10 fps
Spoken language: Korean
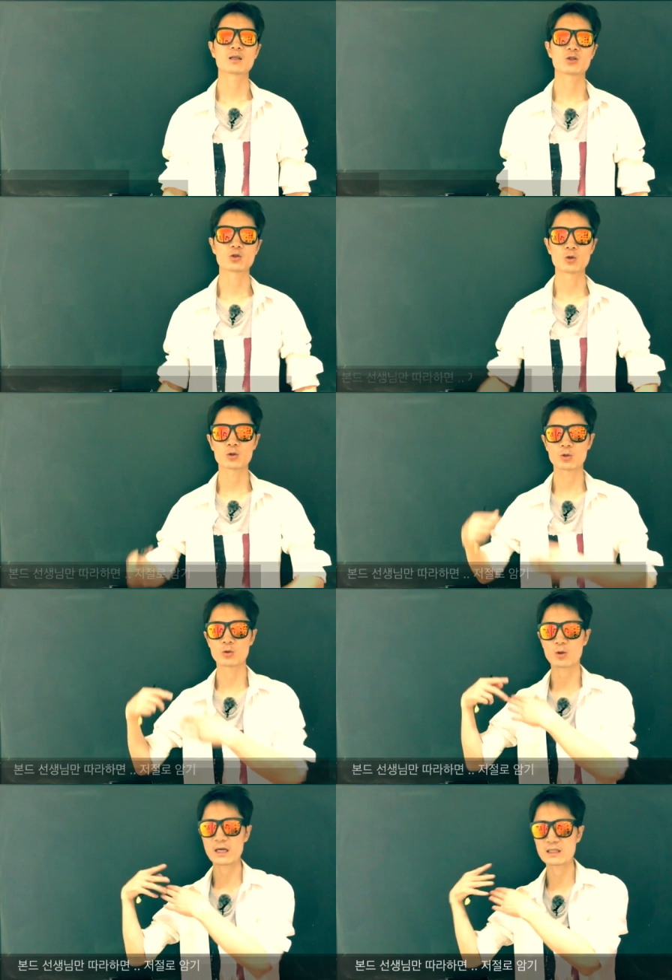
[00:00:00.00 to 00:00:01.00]
저절로
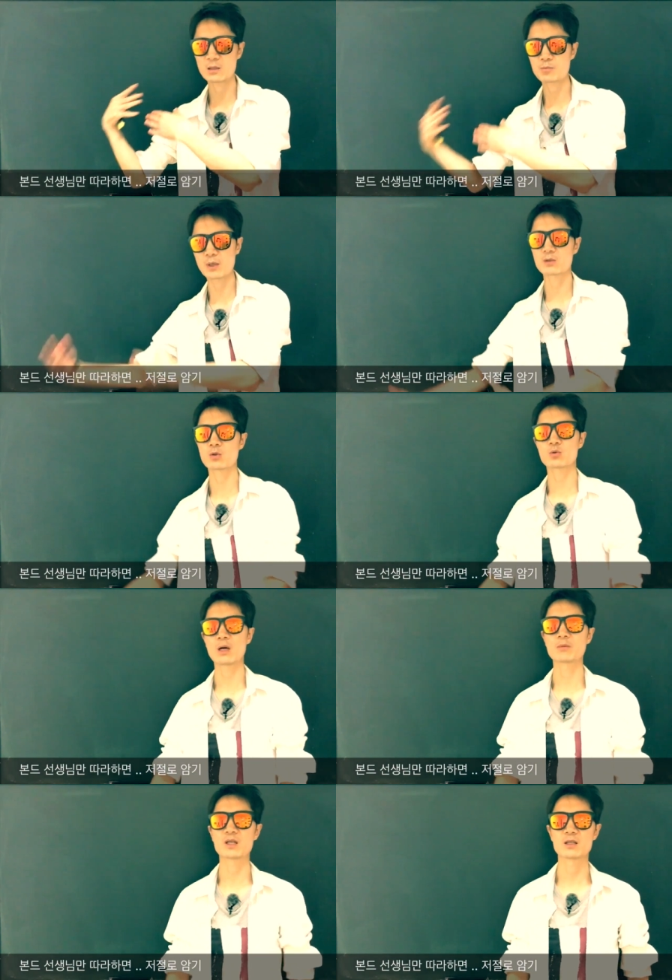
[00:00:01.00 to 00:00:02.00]
저절로 가장 빠른 속도로
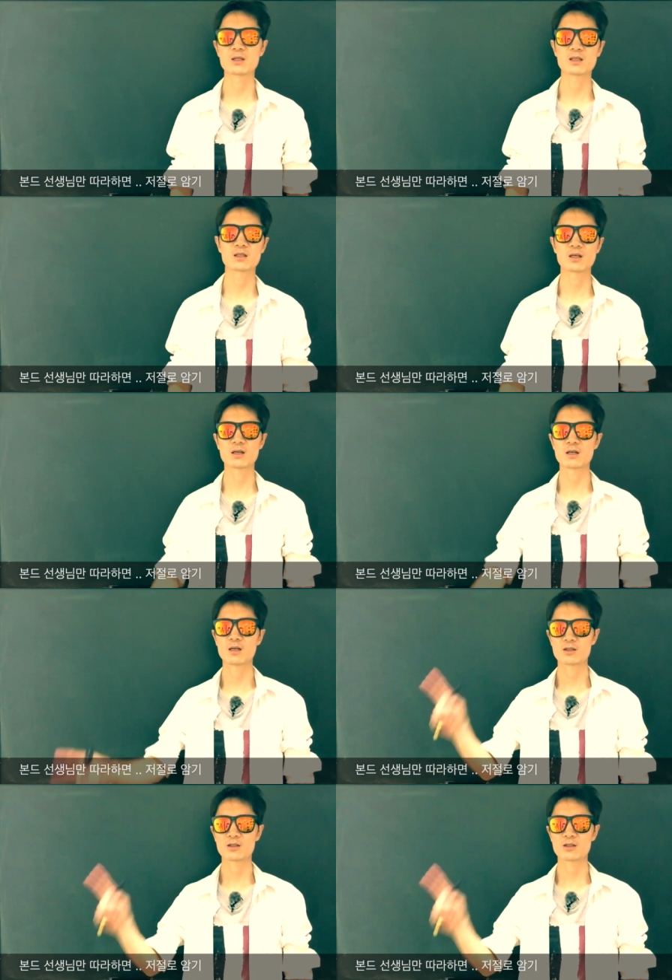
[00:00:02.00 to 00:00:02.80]
암기가 될 테니까